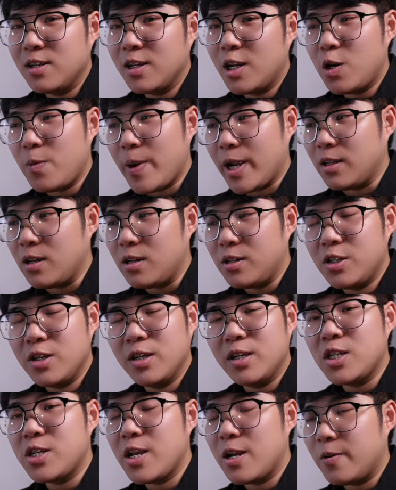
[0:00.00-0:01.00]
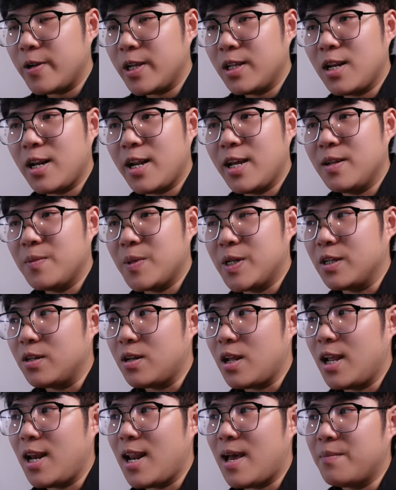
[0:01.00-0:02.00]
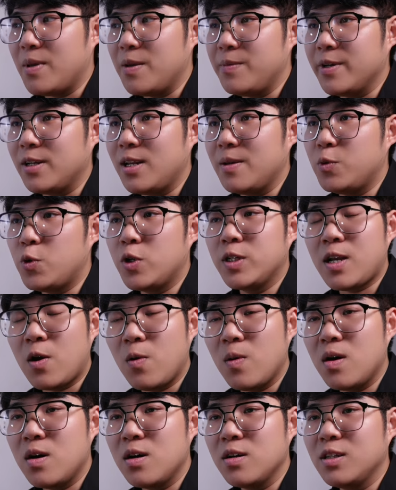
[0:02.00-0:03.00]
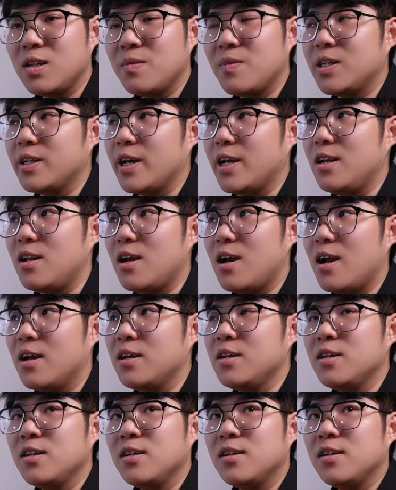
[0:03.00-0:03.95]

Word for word: nếu các bạn thích những cái series thế này mình có thể làm thêm những clip chuyên sâu hơn nhưng mình nghĩ là